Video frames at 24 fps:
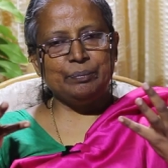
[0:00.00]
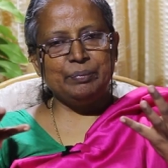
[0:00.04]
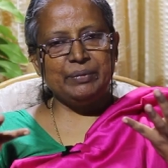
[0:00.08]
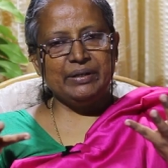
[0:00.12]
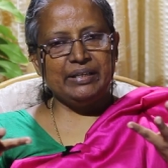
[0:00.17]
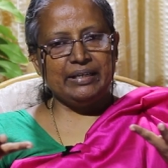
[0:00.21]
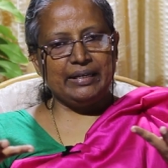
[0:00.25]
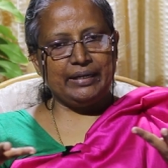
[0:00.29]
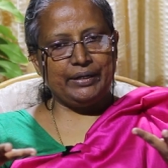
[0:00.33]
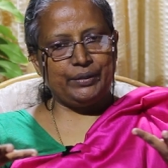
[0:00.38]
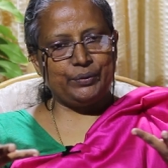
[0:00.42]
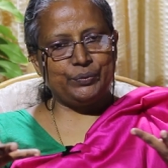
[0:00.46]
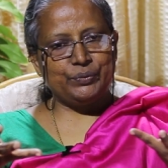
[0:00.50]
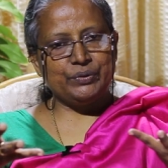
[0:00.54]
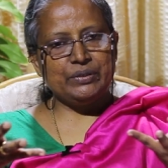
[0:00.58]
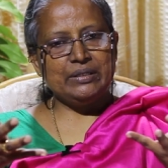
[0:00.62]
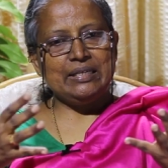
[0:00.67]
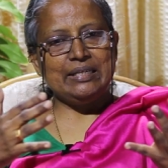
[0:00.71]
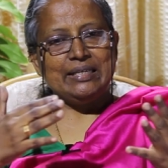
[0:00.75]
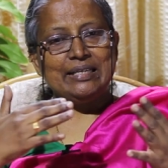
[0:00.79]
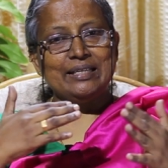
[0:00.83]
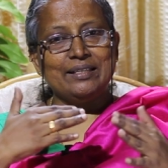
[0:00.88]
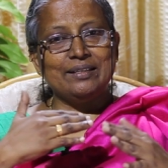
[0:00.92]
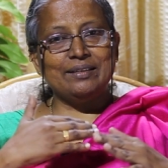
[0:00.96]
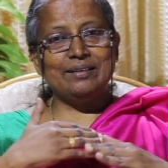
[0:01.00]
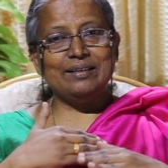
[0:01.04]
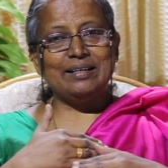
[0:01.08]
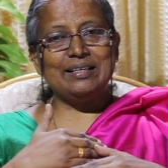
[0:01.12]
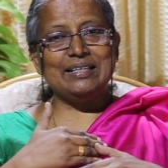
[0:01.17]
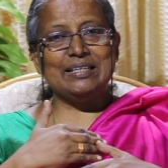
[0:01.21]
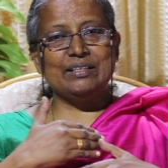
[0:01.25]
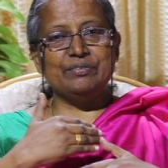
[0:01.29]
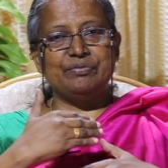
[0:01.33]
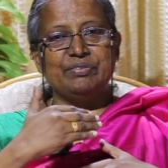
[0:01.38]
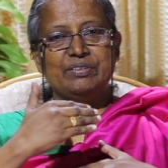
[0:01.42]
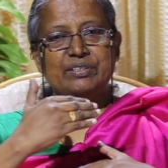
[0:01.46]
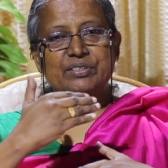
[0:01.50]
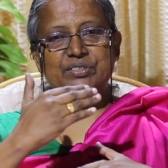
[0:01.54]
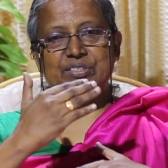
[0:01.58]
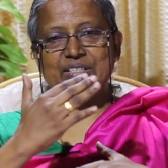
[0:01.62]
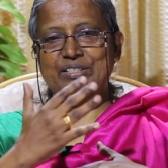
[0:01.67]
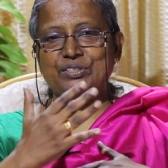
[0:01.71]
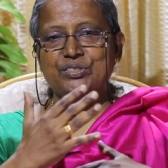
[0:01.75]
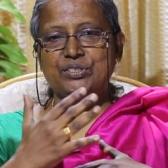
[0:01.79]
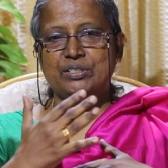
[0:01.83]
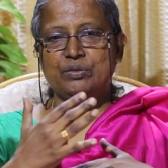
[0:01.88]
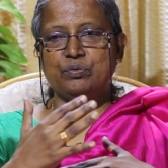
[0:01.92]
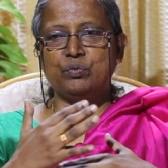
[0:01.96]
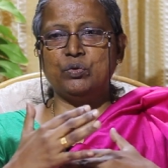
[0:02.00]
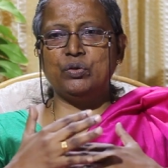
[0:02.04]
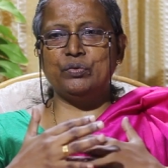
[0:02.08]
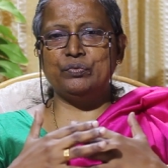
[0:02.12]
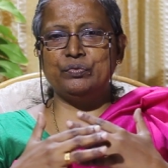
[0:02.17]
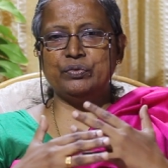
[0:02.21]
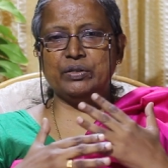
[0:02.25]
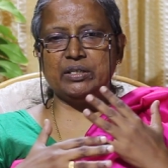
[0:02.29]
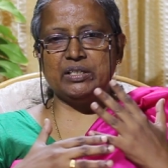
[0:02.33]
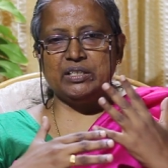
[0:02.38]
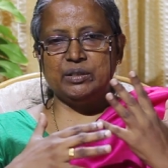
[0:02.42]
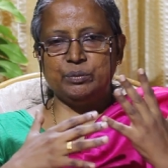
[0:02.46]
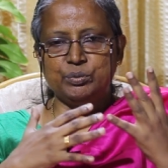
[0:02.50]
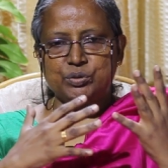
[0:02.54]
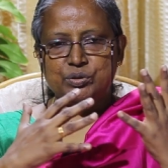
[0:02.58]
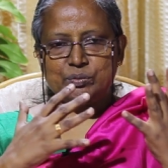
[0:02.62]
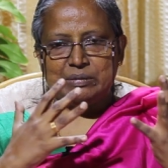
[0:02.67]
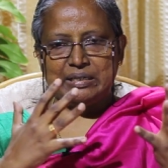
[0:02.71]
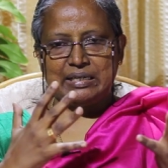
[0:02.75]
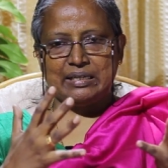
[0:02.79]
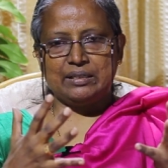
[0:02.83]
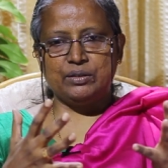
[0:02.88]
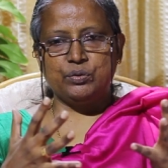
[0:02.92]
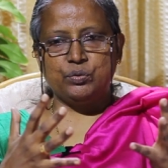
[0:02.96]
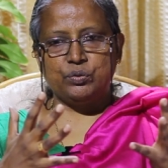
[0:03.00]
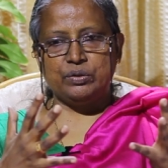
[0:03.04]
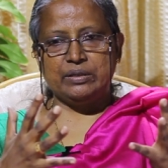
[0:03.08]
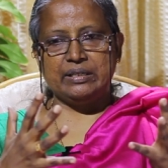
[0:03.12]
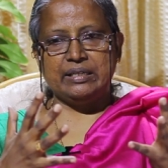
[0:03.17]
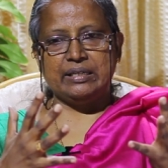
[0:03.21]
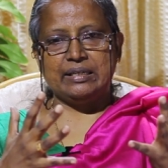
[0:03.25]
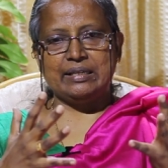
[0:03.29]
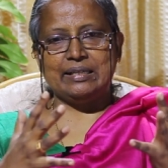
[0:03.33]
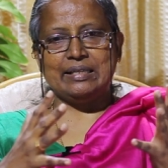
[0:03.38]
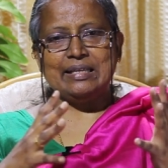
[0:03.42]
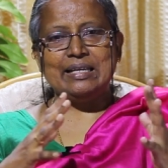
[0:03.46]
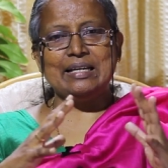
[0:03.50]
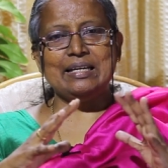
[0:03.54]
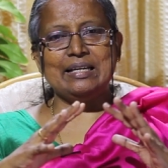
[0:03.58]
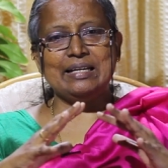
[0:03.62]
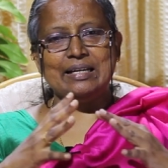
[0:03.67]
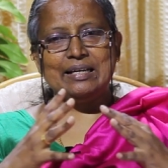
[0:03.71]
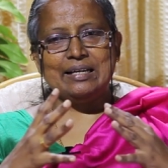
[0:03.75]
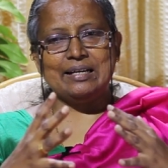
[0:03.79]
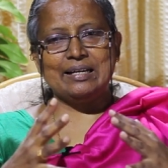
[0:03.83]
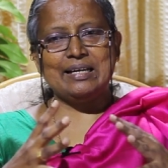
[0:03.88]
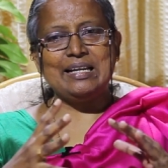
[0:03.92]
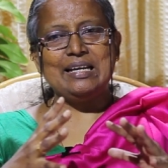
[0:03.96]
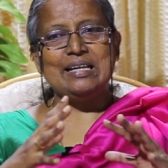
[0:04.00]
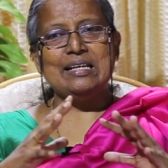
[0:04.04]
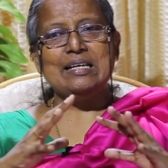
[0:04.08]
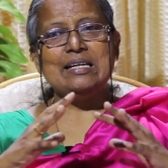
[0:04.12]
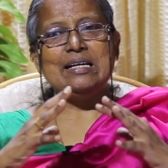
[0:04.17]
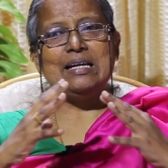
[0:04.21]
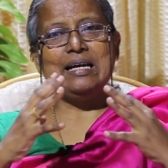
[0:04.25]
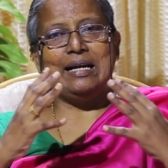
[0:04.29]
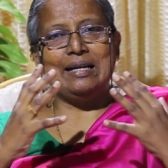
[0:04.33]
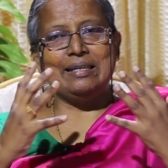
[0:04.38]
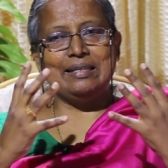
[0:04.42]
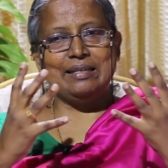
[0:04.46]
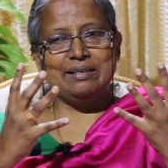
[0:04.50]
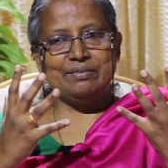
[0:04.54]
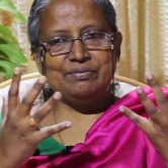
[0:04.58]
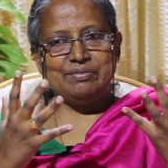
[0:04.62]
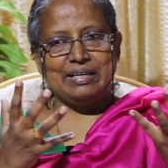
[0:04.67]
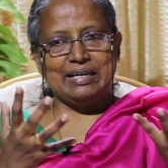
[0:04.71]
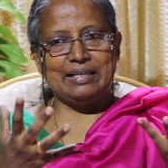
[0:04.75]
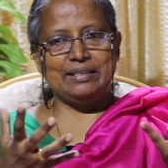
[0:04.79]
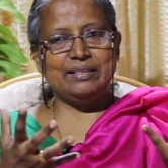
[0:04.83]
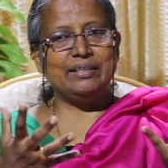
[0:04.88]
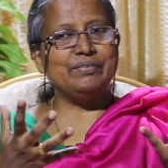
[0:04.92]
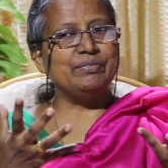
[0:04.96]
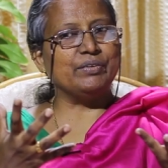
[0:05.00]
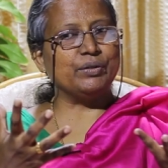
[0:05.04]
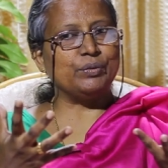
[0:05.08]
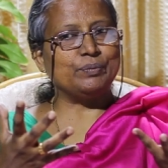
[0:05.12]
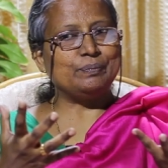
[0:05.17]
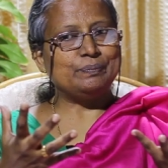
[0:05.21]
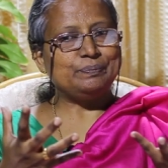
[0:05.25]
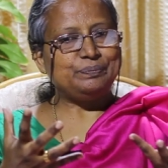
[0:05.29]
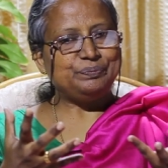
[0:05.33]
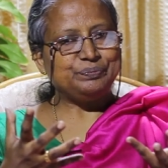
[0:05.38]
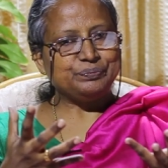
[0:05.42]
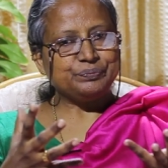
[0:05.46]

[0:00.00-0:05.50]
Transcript: டெப்ரி ஆகிடும் இதுதான் டிஃப்ரென்சியேஷன் ஒவ்வொரு நிமிஷம் நடந்து கொண்டிருக்கு இல்லை இல்லைன்றால் அதில் வியாதி வரும்